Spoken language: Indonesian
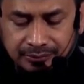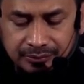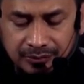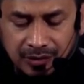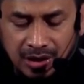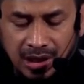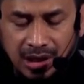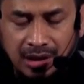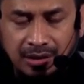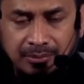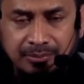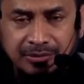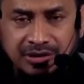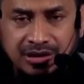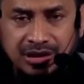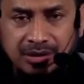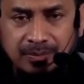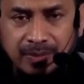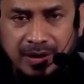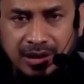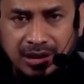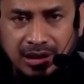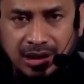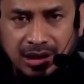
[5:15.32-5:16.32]
wah,
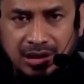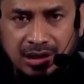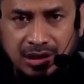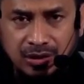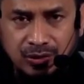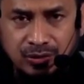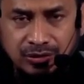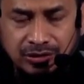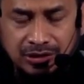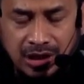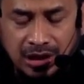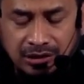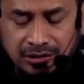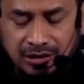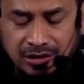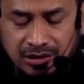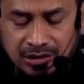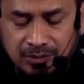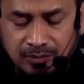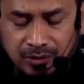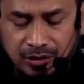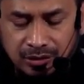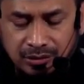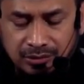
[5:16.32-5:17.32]
menyebarkan kedustaan
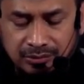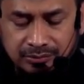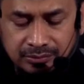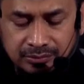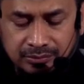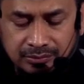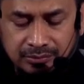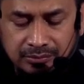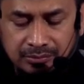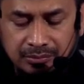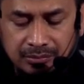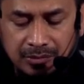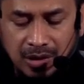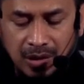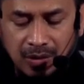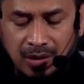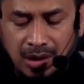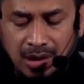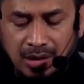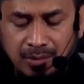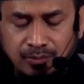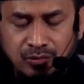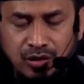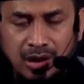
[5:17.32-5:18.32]
tersebut
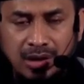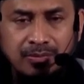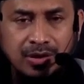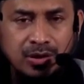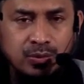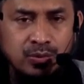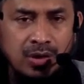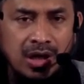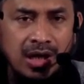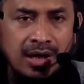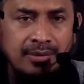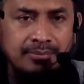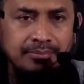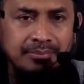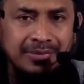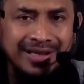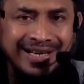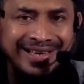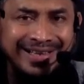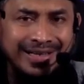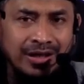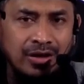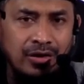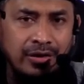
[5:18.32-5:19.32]
bahwa Muhammad Wahab
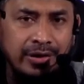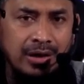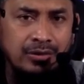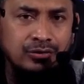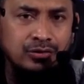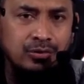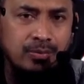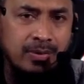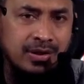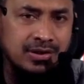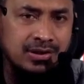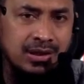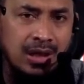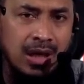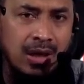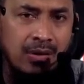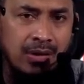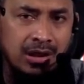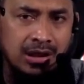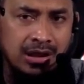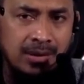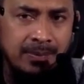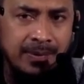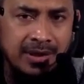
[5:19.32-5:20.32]
melarang orang untuk
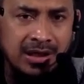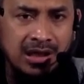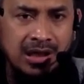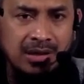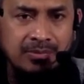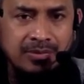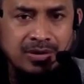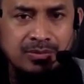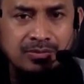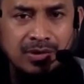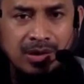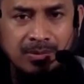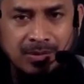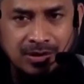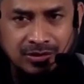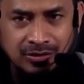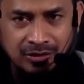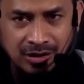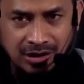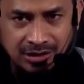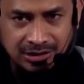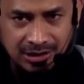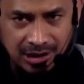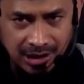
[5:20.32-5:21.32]
bersalawat kepada Nabi Muhammad
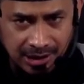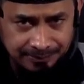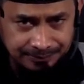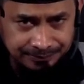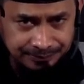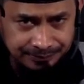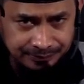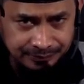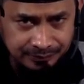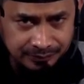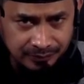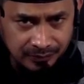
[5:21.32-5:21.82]
SAW.